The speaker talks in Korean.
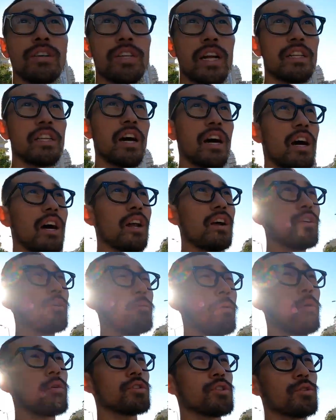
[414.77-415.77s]
달달한
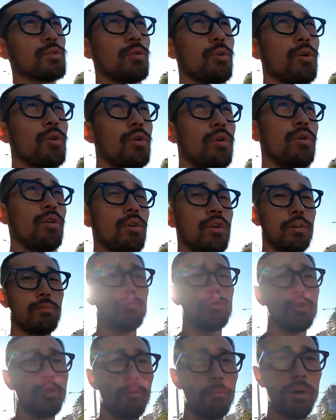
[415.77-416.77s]
거 먹고 싶고
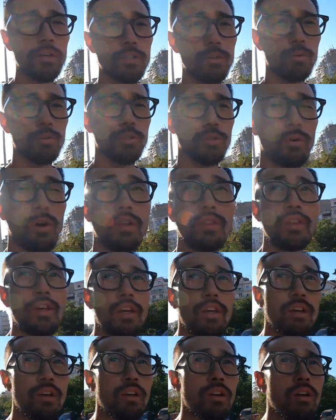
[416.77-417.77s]
물도 마시고 싶고
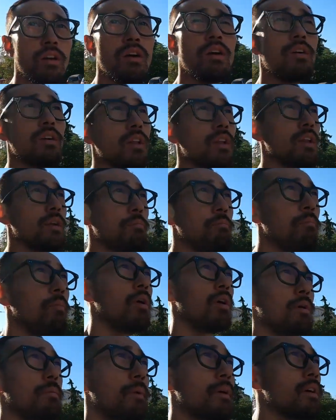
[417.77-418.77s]
한데
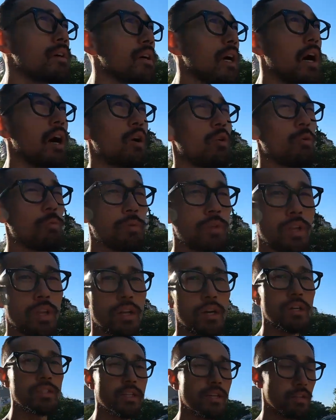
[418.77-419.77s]
뭘 먹을까
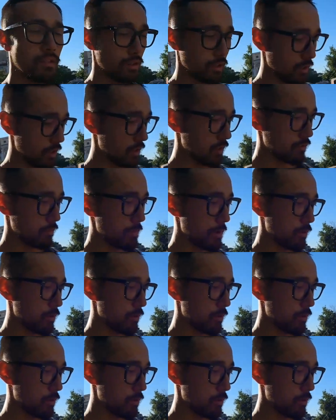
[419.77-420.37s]
고민하다가 생각난 게 이거